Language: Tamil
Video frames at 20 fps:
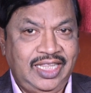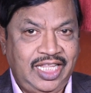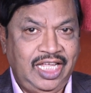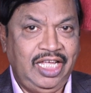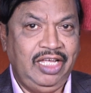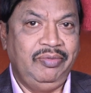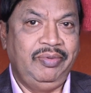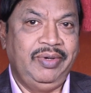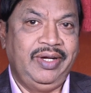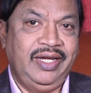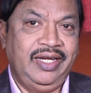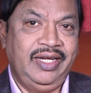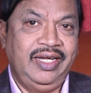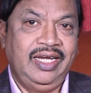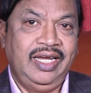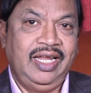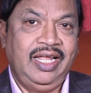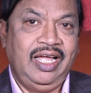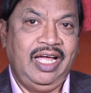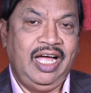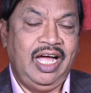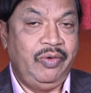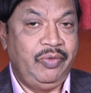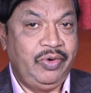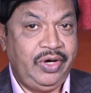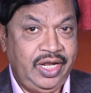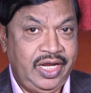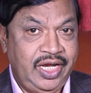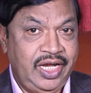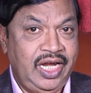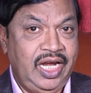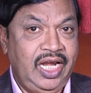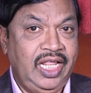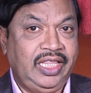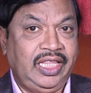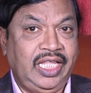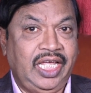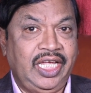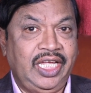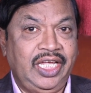தேவன் அவருடைய
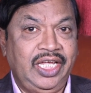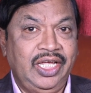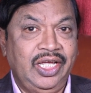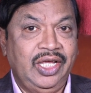நிலத்தை